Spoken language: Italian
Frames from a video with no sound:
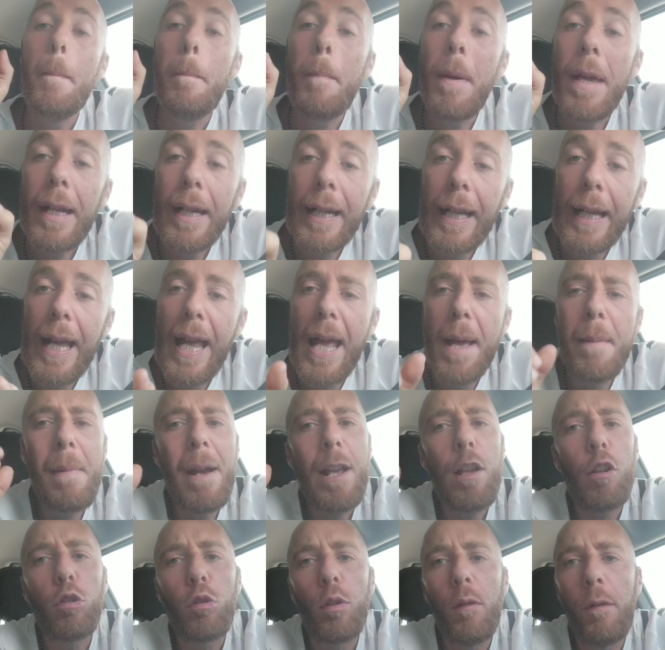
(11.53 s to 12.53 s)
Perché?
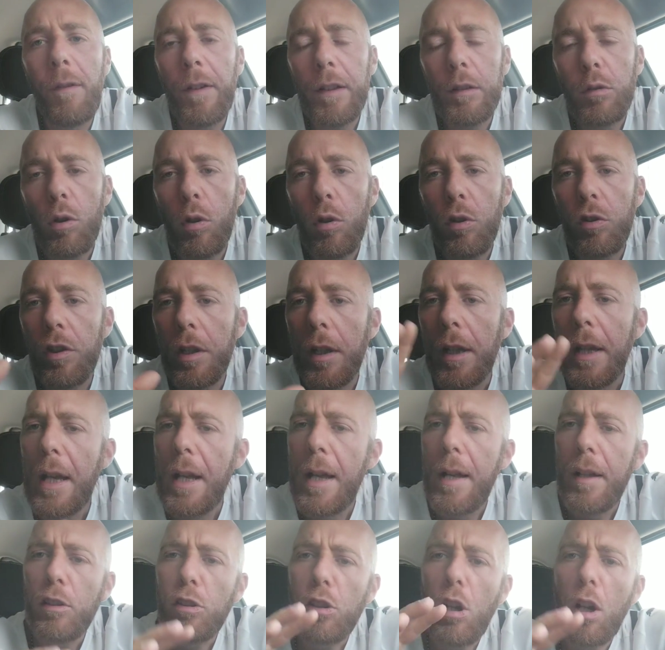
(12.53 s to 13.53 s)
Ma io sono fatto così.
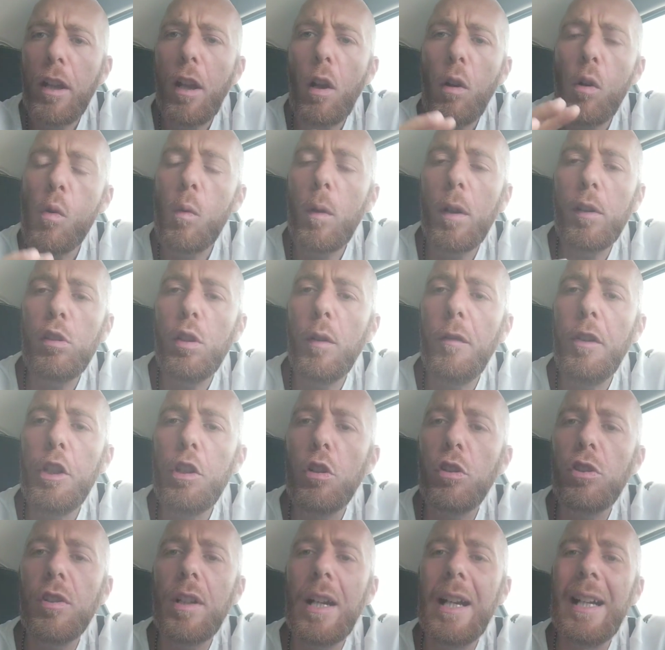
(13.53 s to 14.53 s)
So che con questo
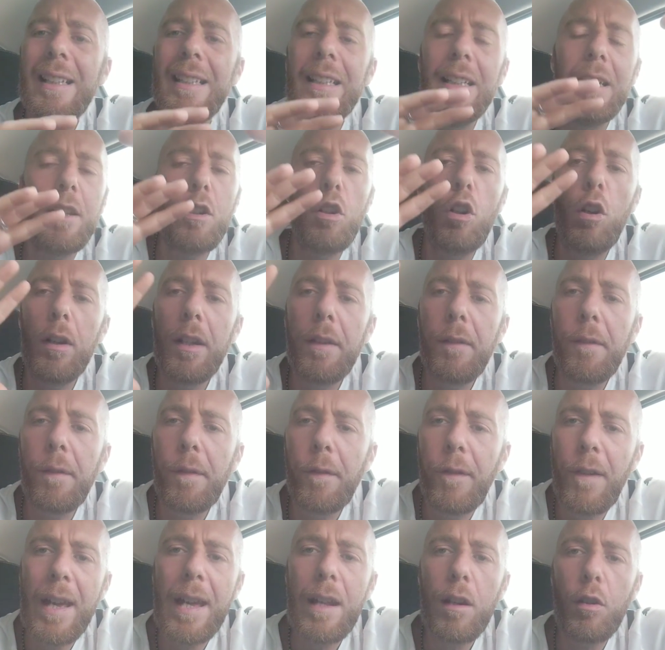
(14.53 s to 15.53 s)
video scatenerò
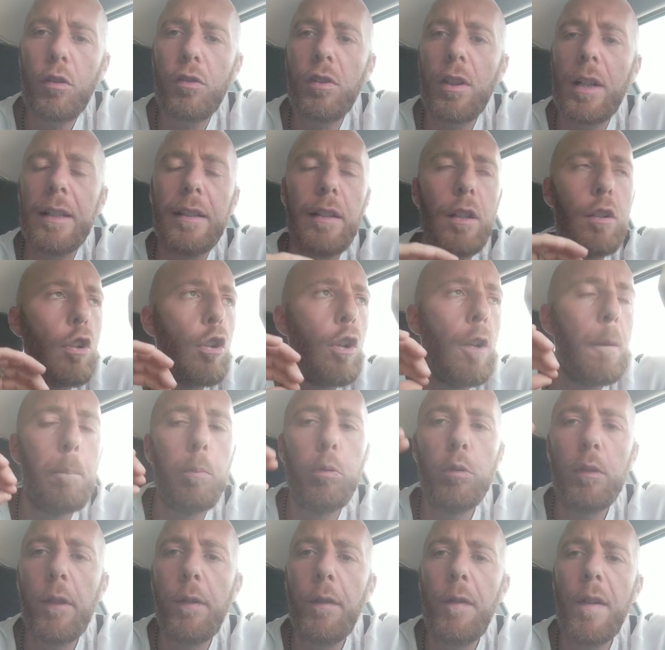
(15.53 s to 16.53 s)
l'inferno, scatenerò il
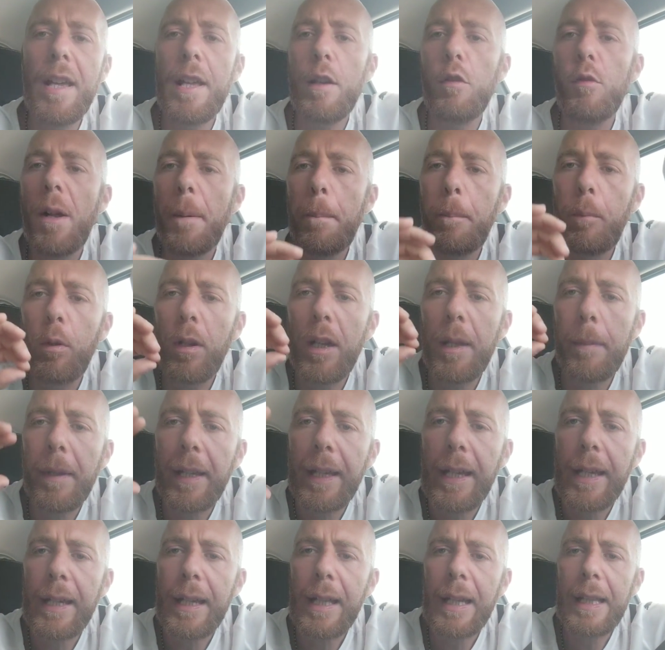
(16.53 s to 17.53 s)
putiferio, una
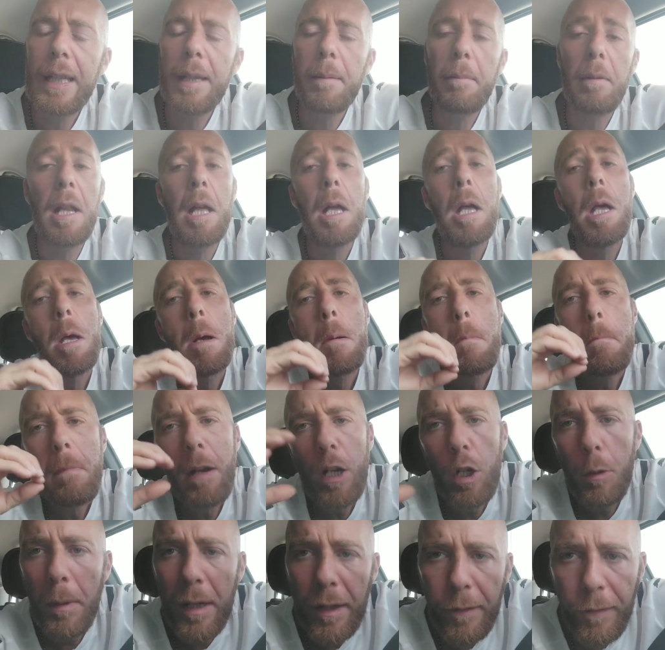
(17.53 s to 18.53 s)
polemica incredibile,
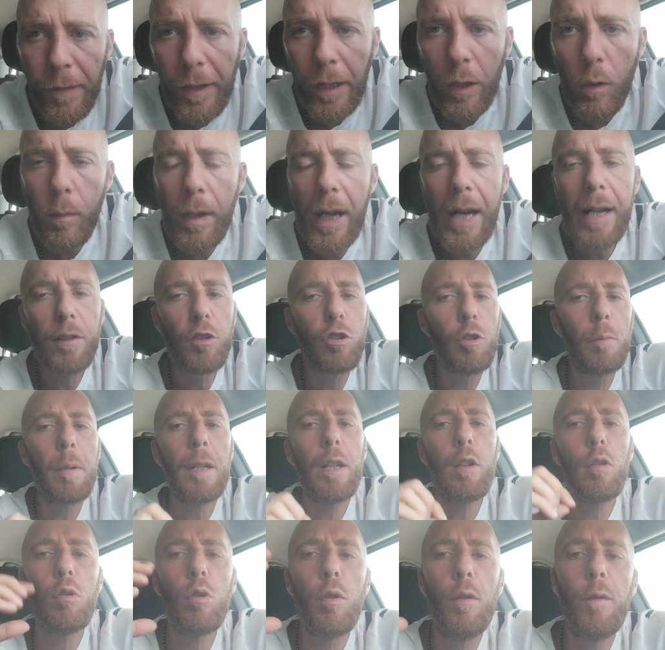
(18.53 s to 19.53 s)
ma non me ne frega un cazzo,
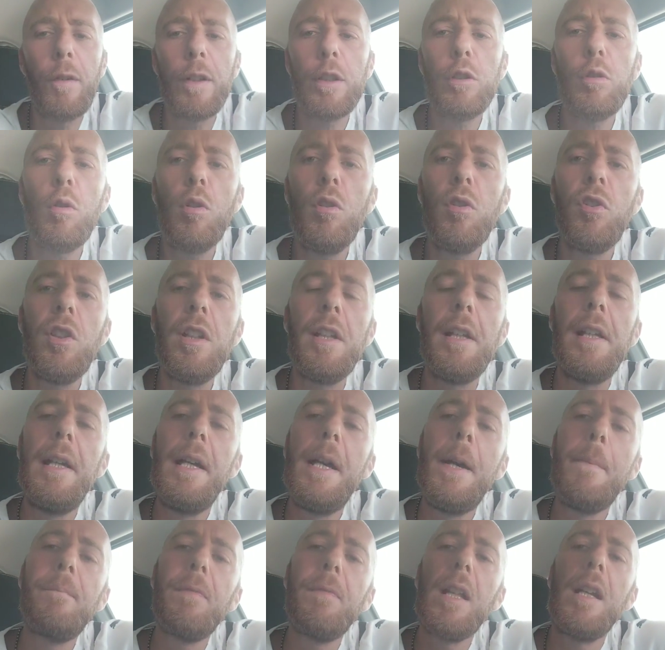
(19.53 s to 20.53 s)
perché io sono fatto così,
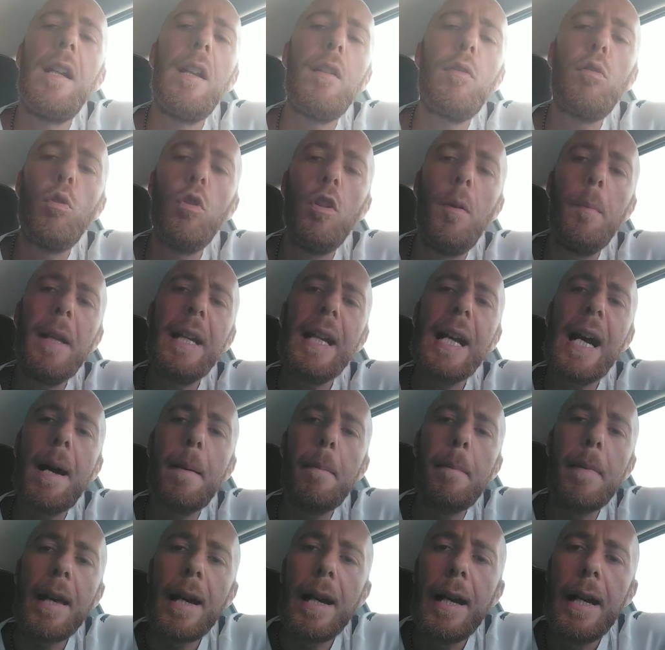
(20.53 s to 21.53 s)
nessuno mi
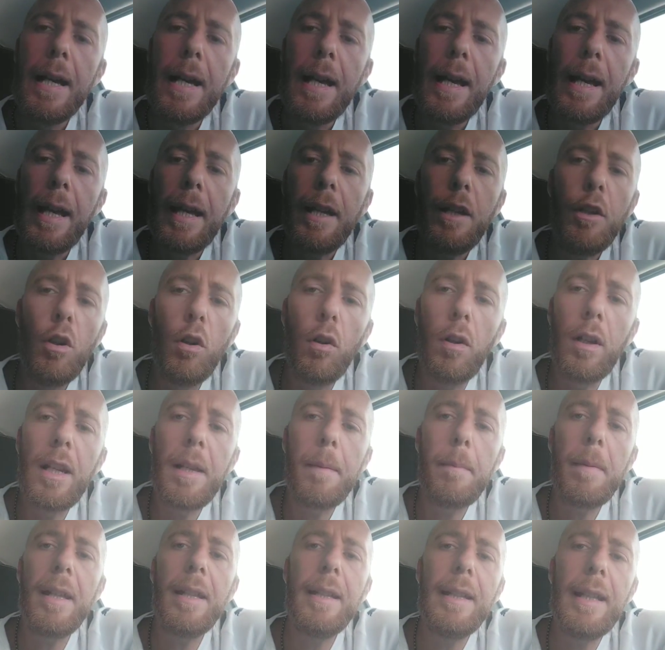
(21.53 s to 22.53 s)
cambia, io
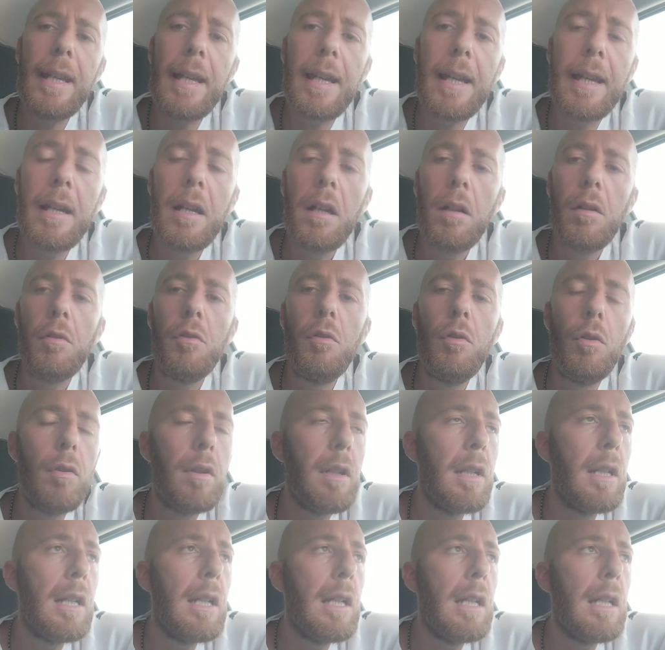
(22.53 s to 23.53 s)
le mie idee
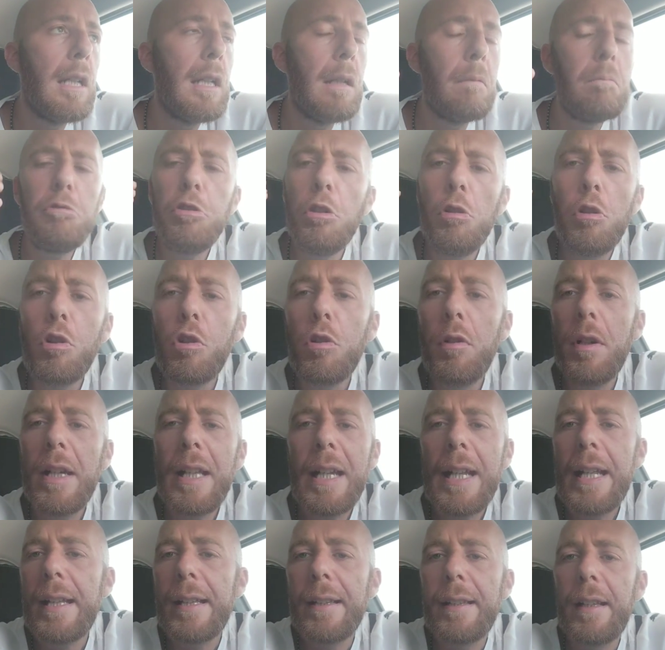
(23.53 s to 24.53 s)
non, eh, sono
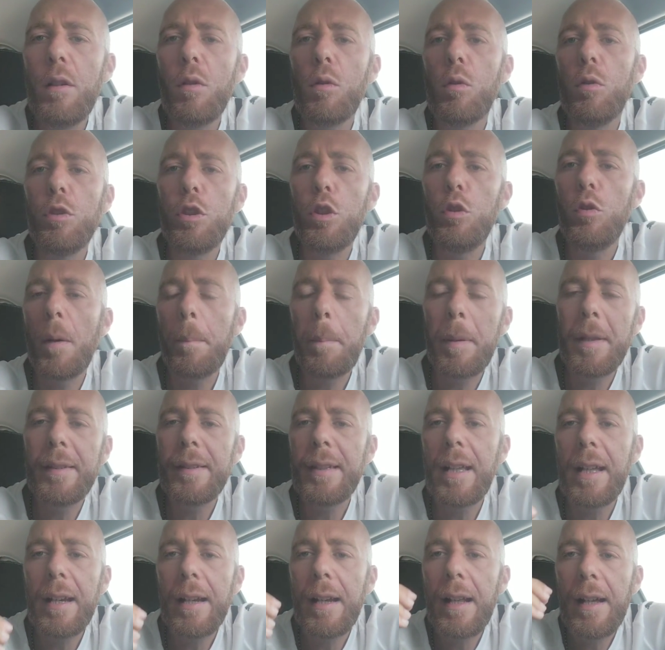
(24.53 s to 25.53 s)
coerente, io continuo a
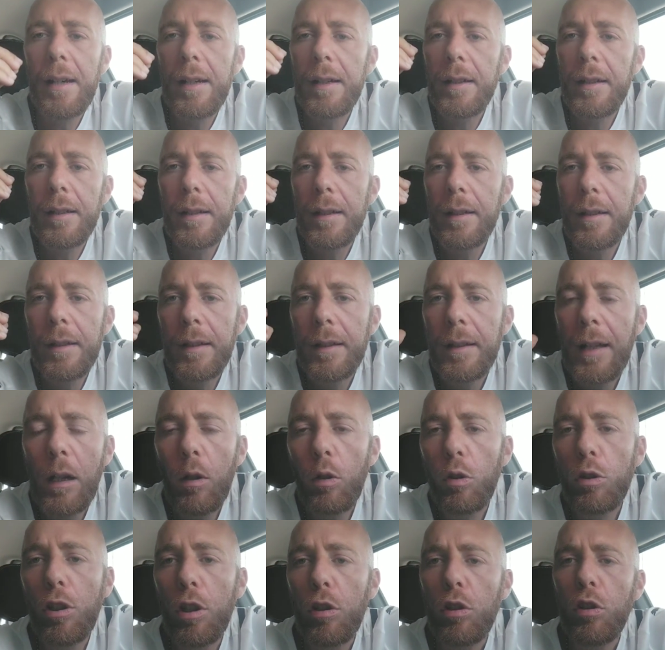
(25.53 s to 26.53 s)
pensarla eh,
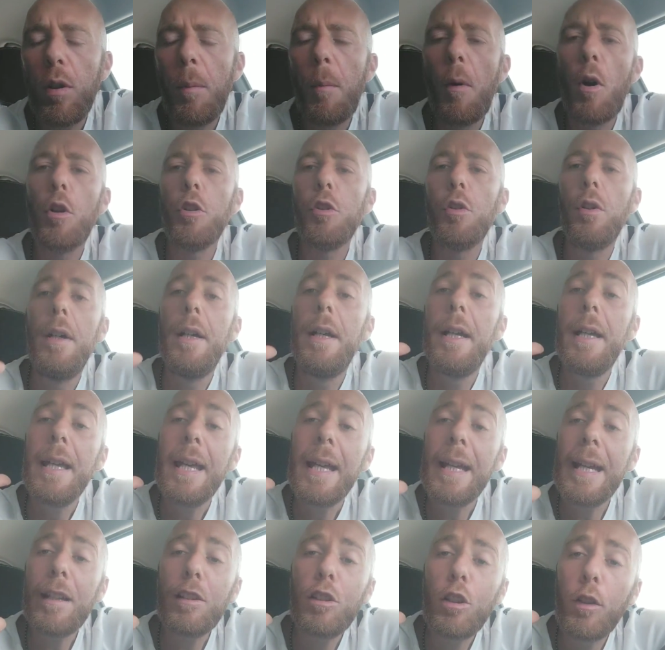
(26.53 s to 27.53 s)
allo stesso modo
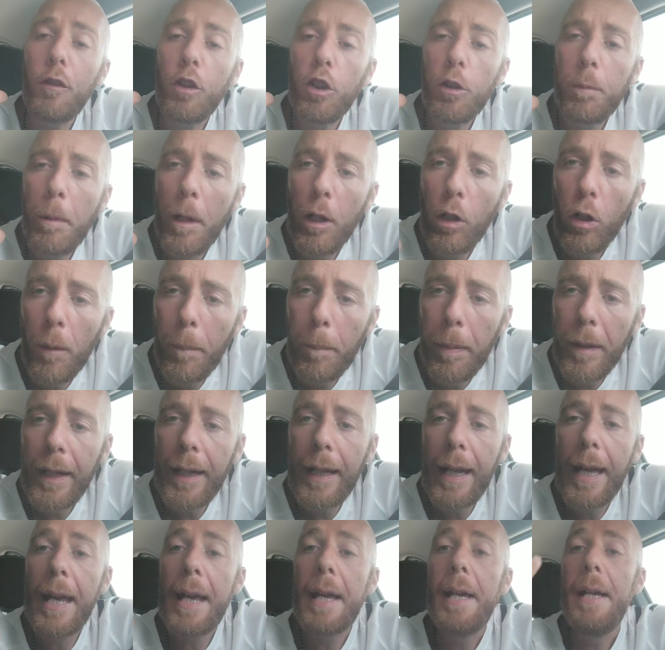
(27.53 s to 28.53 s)
e adesso vi spiego il
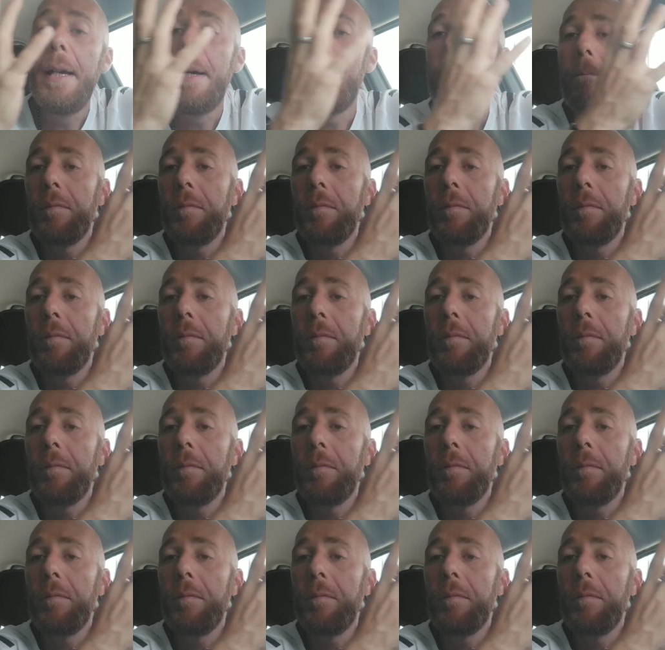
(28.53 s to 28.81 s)
perché